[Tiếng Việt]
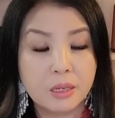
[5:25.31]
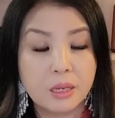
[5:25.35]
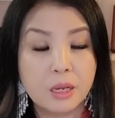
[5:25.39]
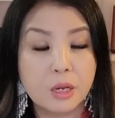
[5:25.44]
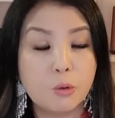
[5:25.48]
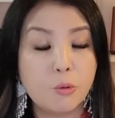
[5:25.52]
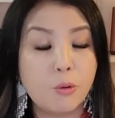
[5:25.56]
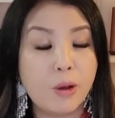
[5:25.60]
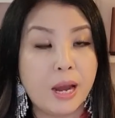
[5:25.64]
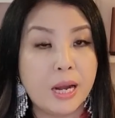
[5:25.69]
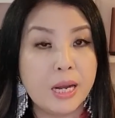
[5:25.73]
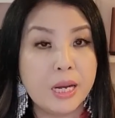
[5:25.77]
ấy
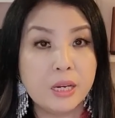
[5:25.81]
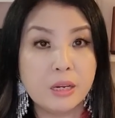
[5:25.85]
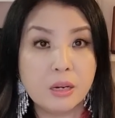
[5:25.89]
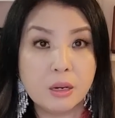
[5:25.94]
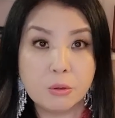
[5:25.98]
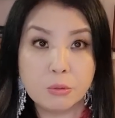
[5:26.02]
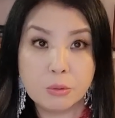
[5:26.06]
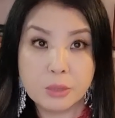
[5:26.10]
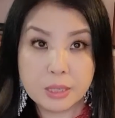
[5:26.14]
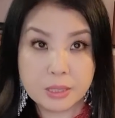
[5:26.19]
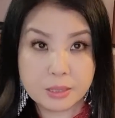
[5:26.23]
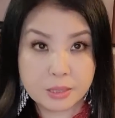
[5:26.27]
cũng hay lên
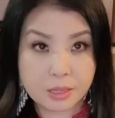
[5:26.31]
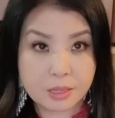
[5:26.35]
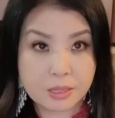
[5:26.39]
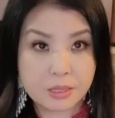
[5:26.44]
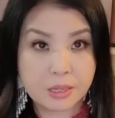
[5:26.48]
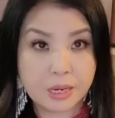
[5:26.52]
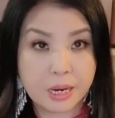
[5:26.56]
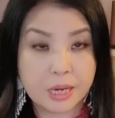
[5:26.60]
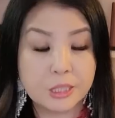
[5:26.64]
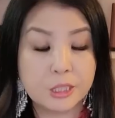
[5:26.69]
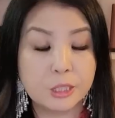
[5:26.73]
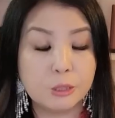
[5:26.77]
nó cũng yên sát
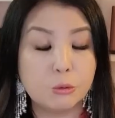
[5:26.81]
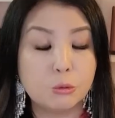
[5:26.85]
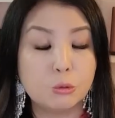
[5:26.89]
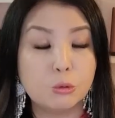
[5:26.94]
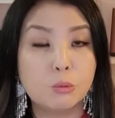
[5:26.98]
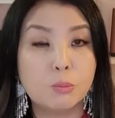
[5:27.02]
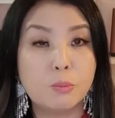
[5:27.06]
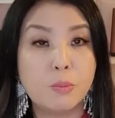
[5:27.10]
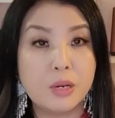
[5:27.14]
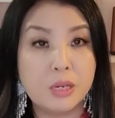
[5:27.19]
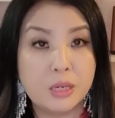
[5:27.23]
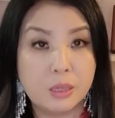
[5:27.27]
sự hay sẽ cụ
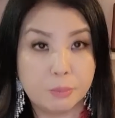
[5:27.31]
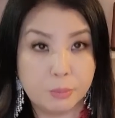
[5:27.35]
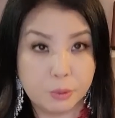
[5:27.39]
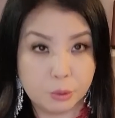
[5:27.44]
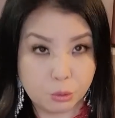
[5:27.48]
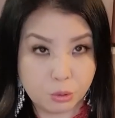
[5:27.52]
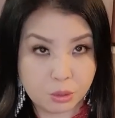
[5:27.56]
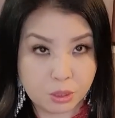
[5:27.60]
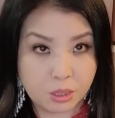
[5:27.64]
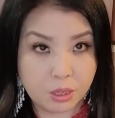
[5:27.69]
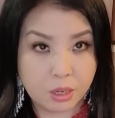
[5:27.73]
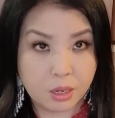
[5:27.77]
tụ bận này
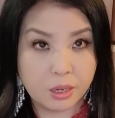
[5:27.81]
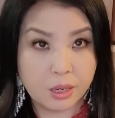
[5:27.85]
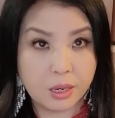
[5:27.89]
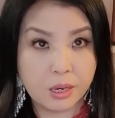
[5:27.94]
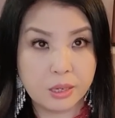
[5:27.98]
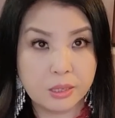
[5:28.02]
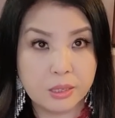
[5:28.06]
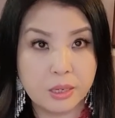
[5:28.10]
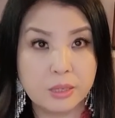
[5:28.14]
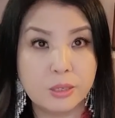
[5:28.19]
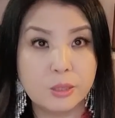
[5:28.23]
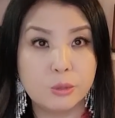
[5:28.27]
bớt tuần nó
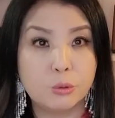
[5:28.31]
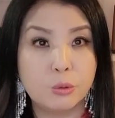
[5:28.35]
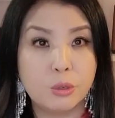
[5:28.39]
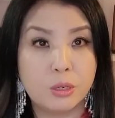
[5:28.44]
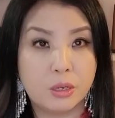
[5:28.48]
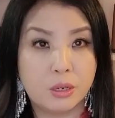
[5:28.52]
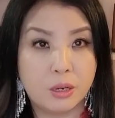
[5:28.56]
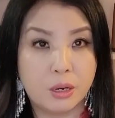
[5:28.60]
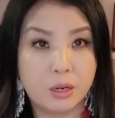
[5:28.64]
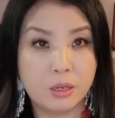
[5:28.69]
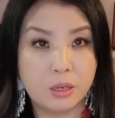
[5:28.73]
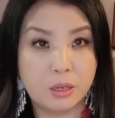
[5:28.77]
nữa, yên nửa
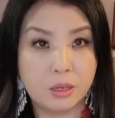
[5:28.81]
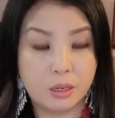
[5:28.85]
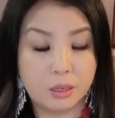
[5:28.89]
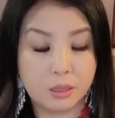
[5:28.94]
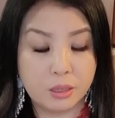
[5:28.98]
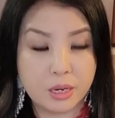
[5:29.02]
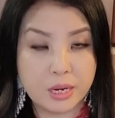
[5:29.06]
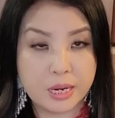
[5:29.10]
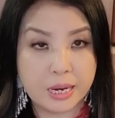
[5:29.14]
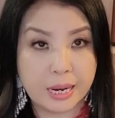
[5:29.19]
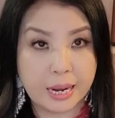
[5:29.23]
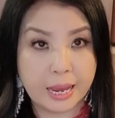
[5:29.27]
tuần nó nó lòng
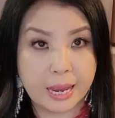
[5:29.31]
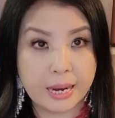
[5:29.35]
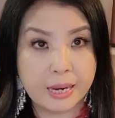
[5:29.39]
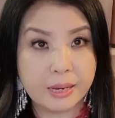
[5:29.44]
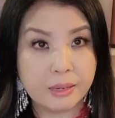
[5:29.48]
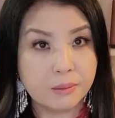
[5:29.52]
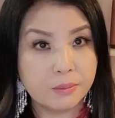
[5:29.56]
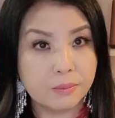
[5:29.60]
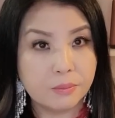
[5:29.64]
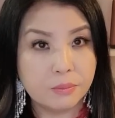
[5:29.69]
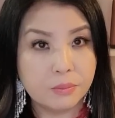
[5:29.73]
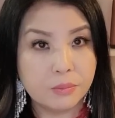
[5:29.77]
cái này lại